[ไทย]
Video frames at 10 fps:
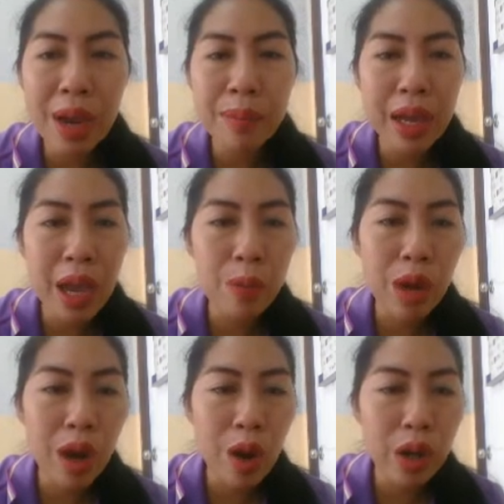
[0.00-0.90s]
ง มีคำ
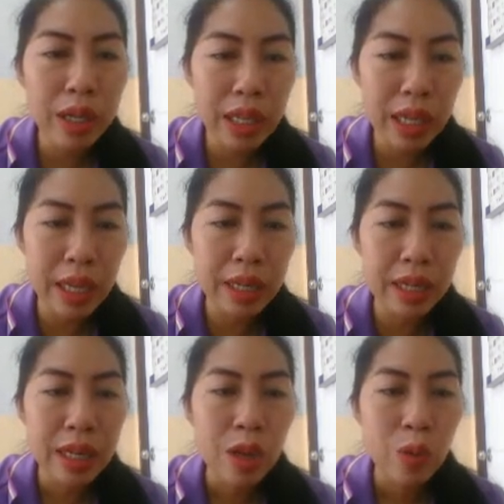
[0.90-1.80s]
ว่าก้อนอิฐ
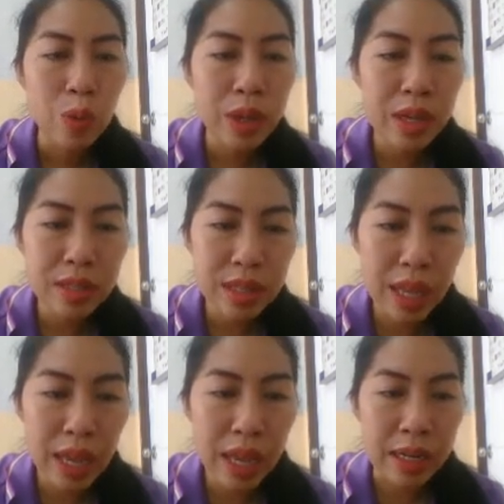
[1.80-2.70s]
วิเศ
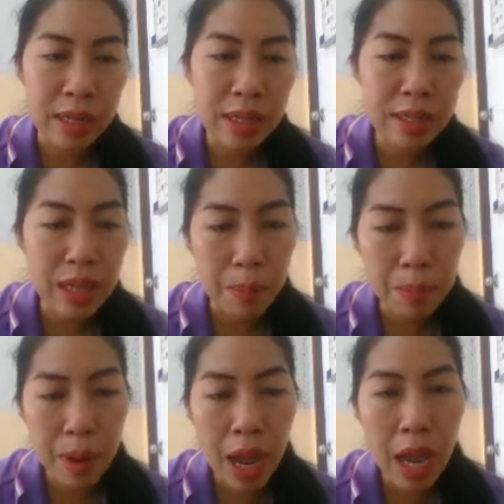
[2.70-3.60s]
ษ สัม
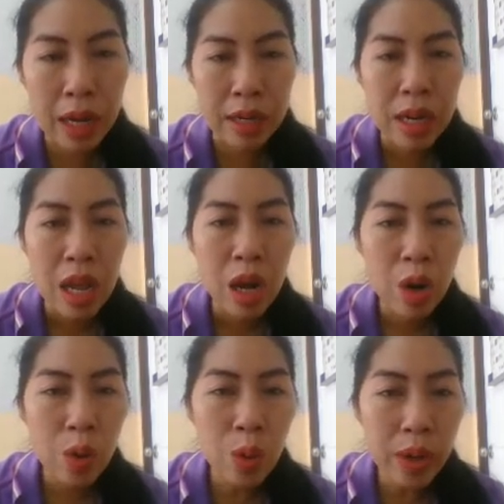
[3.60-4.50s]
ผัส
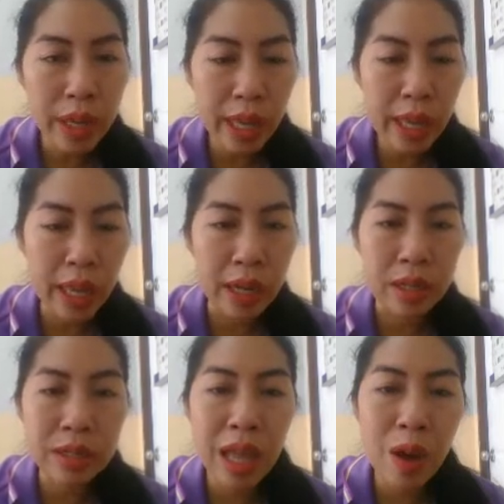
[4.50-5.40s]
ลูกเกด
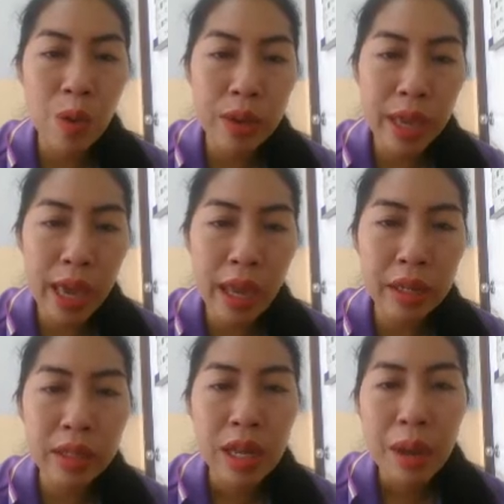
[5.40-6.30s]
เตาแก๊ส
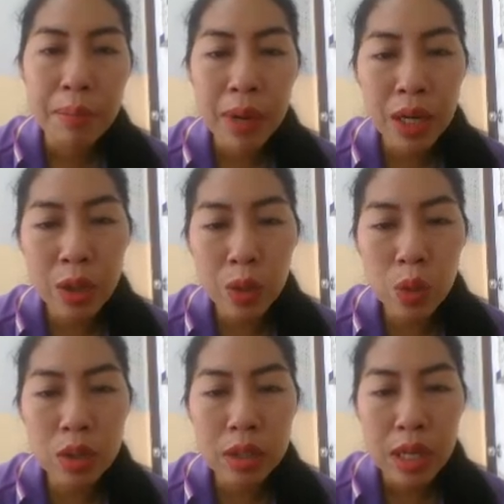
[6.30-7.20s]
มนุ
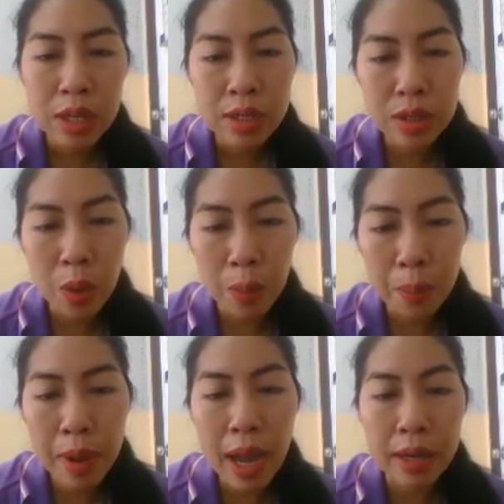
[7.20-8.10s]
ษย์ สม
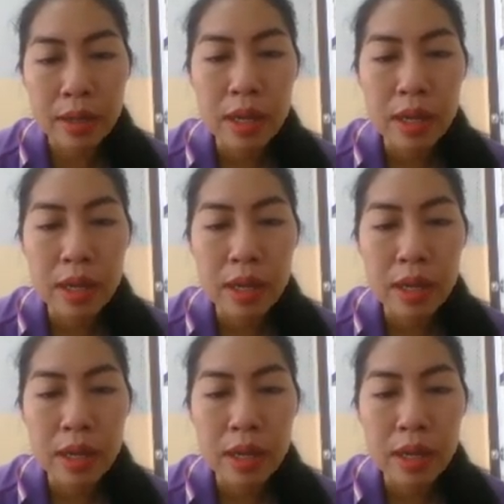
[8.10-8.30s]
บัติ